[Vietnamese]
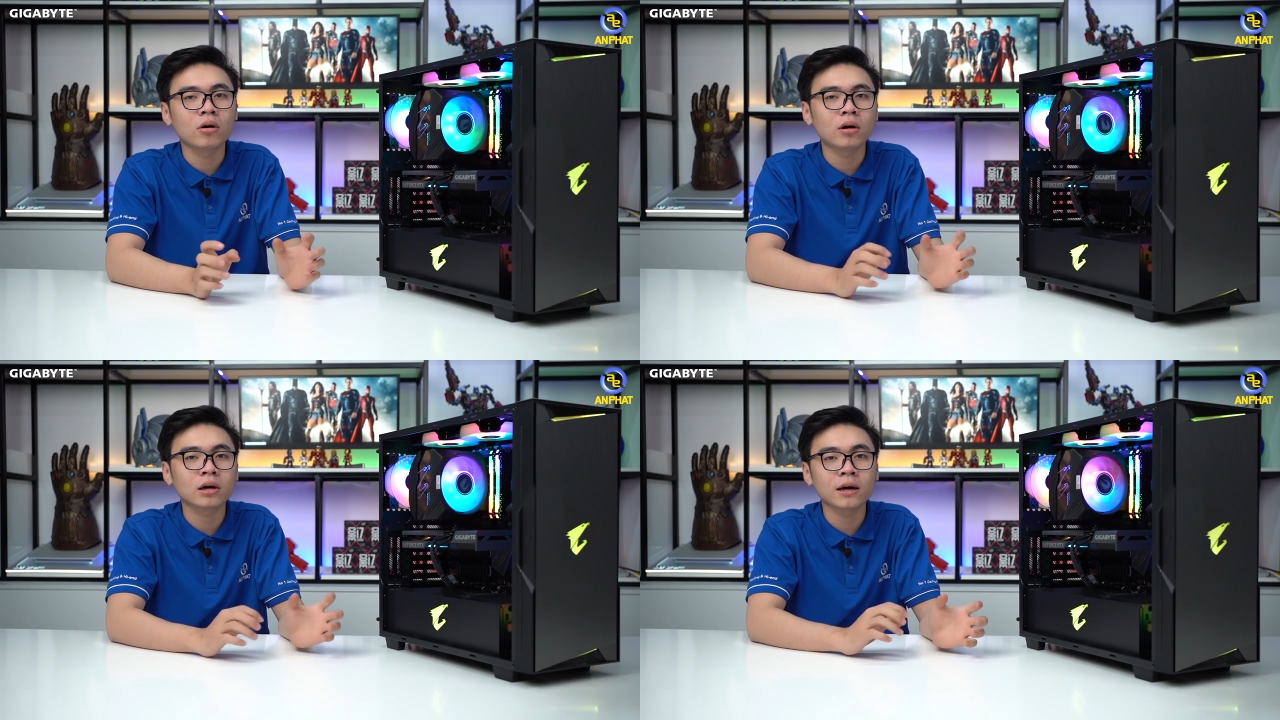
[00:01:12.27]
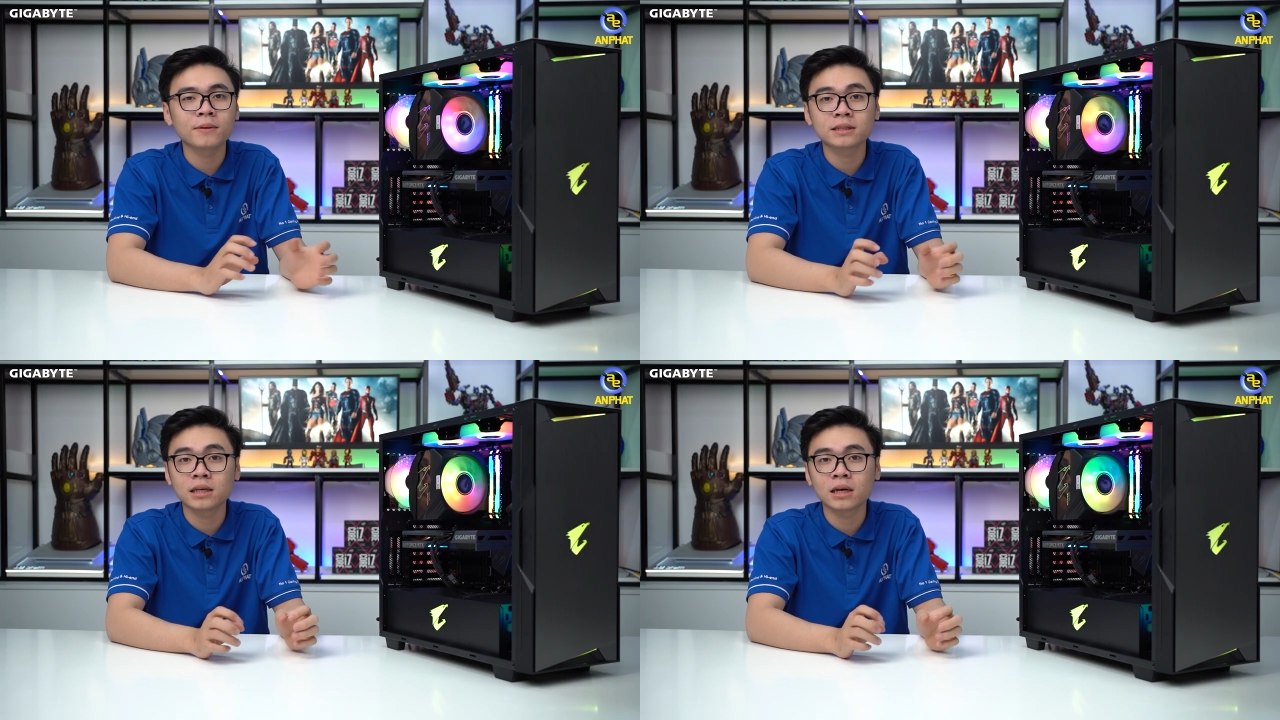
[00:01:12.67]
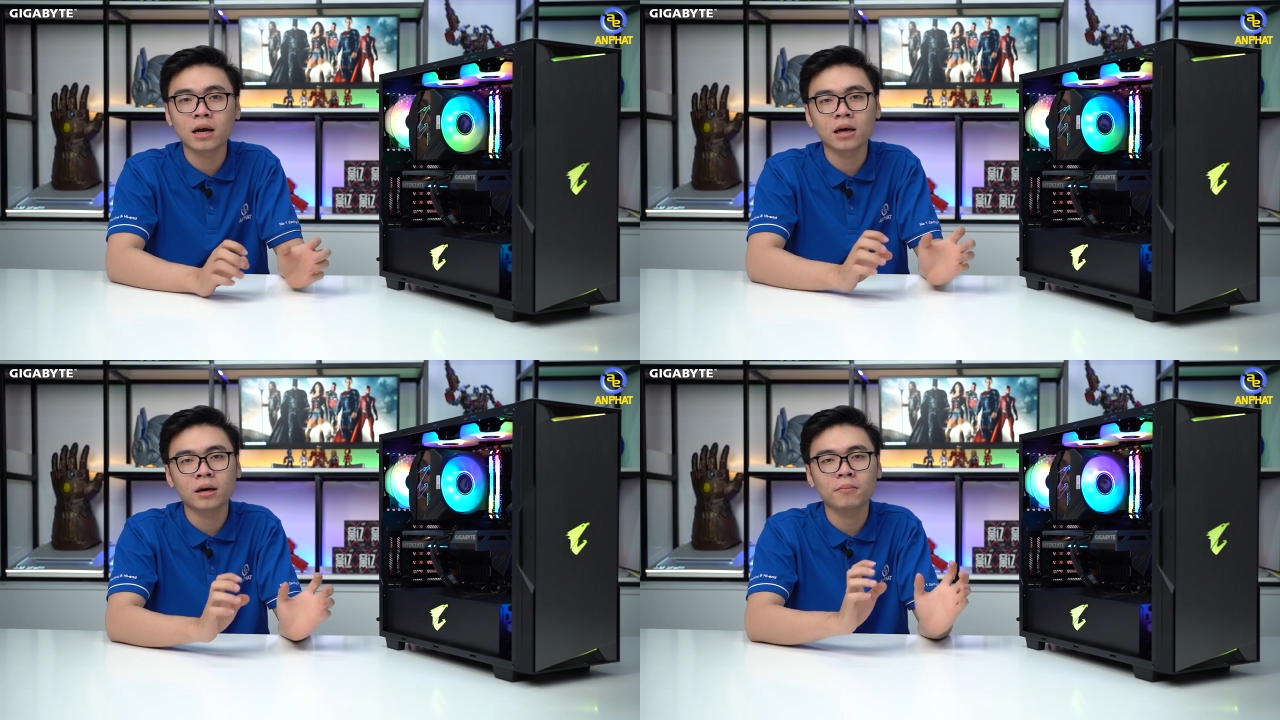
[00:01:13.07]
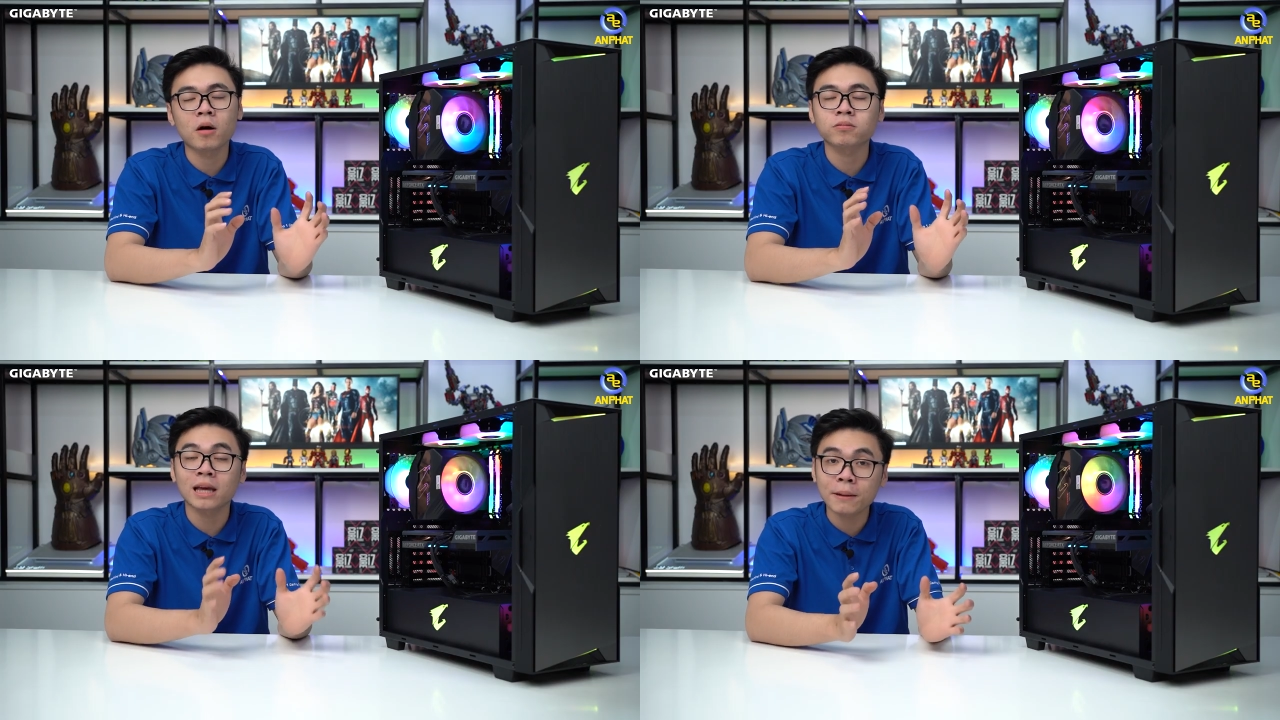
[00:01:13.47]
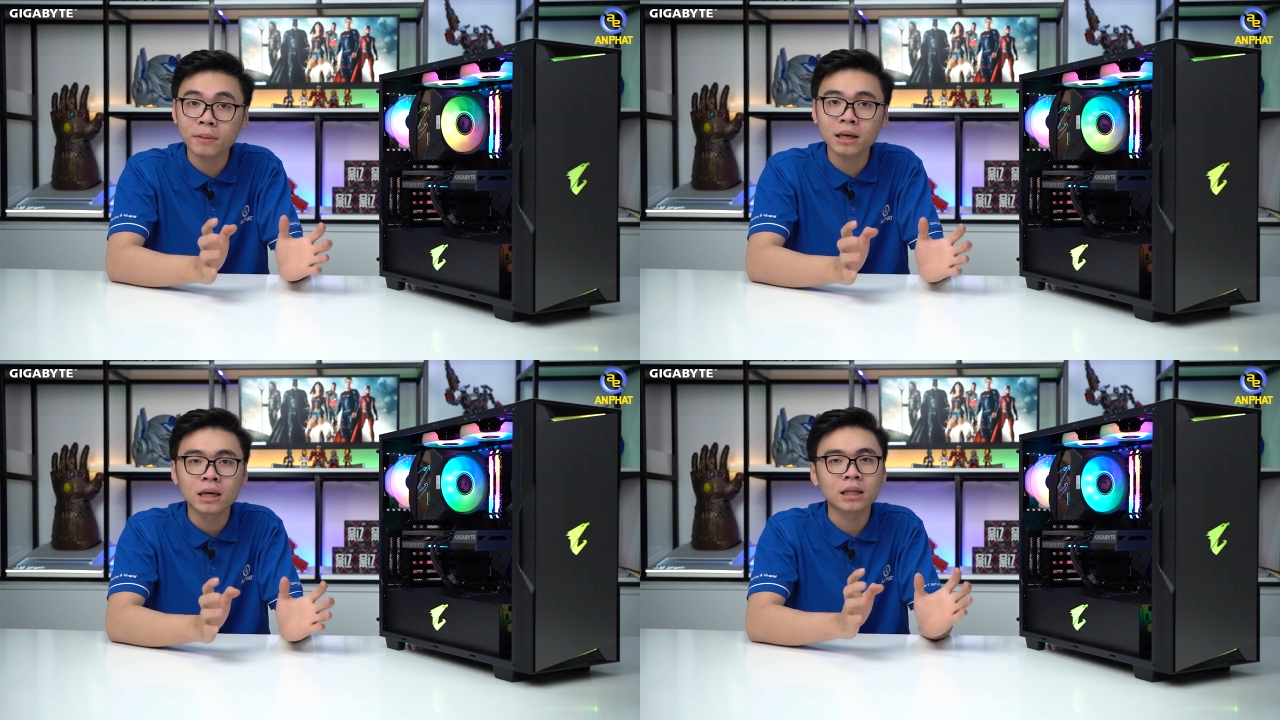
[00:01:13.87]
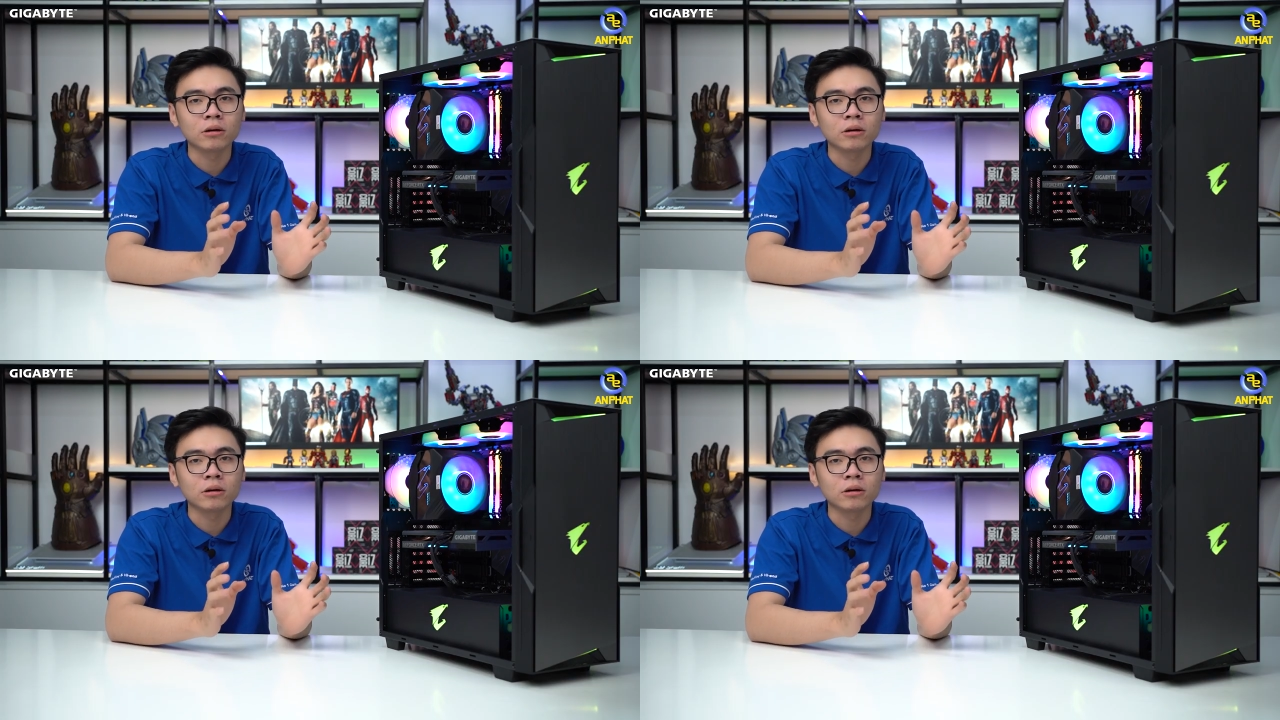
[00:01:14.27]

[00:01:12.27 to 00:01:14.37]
có khe PCI bọc thép đấy